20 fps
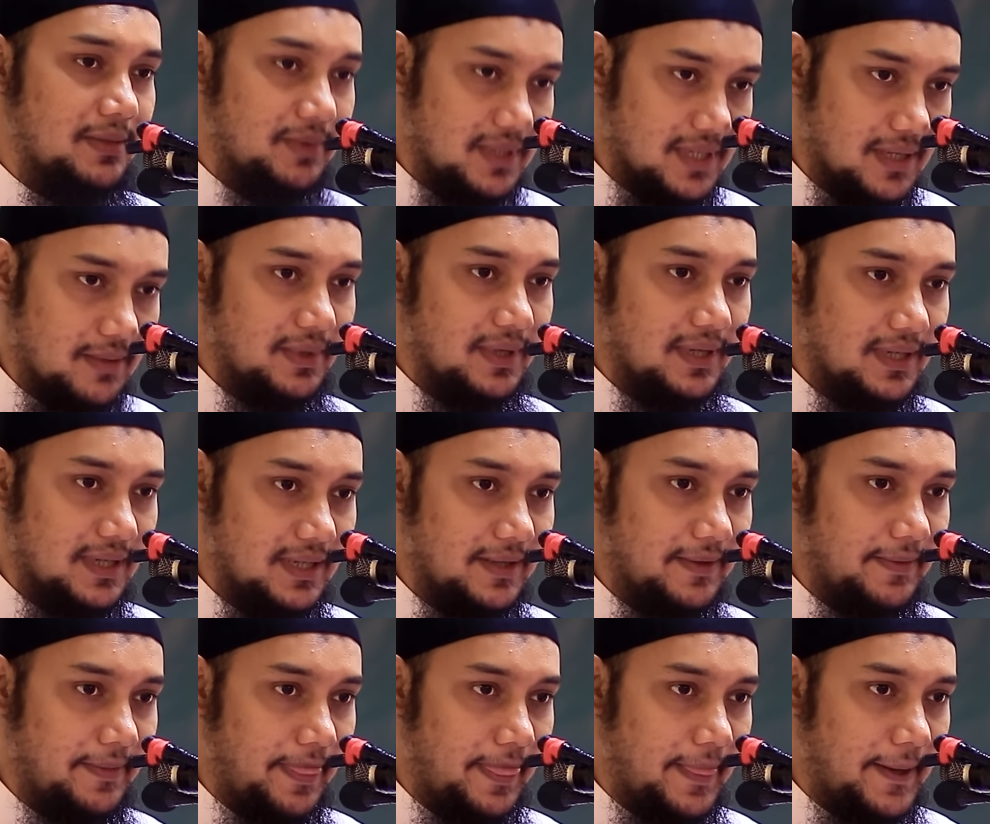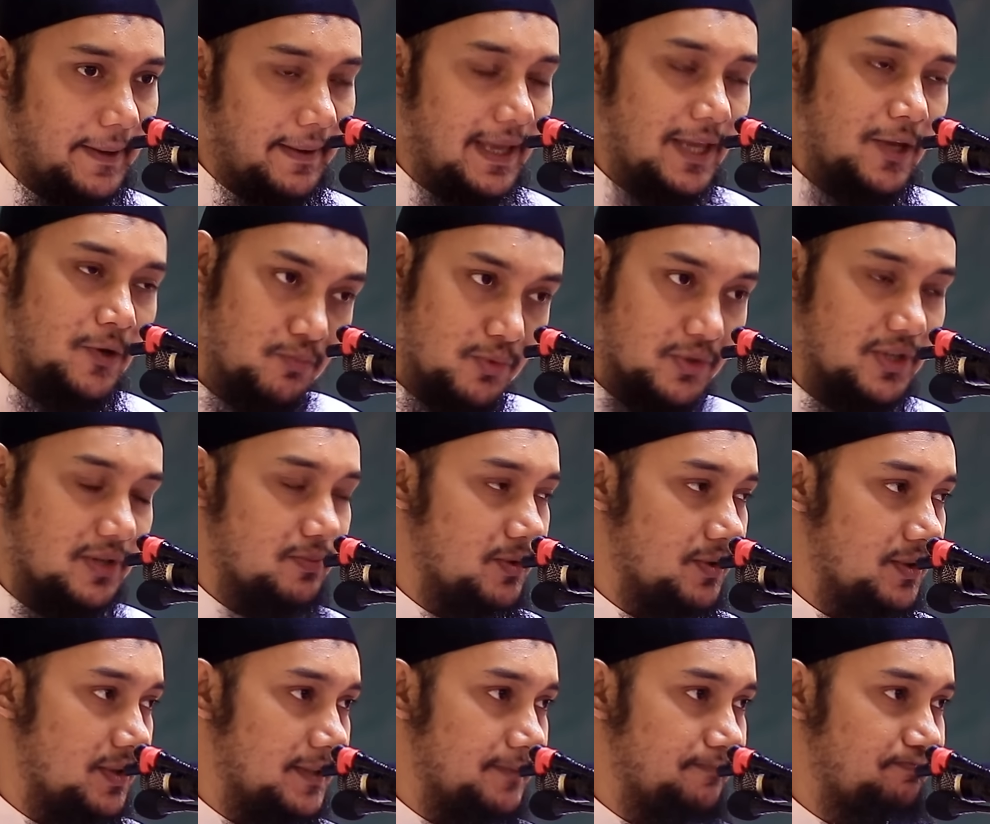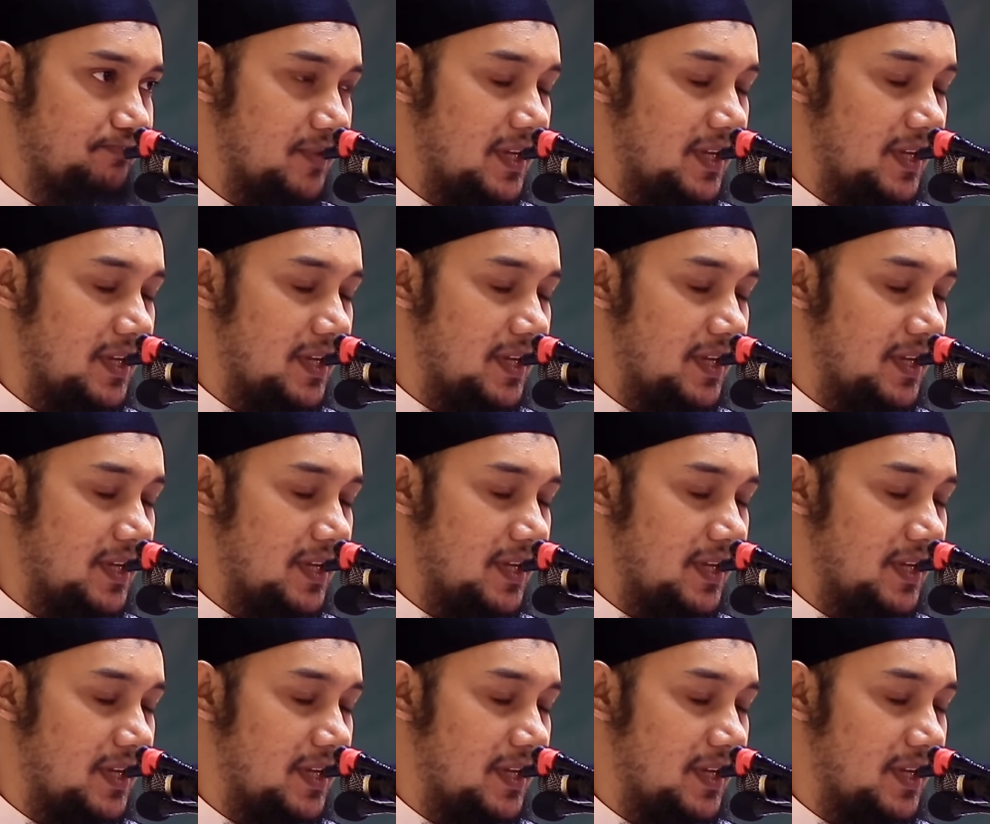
নামে যাবে এই উম্মতের মধ্যে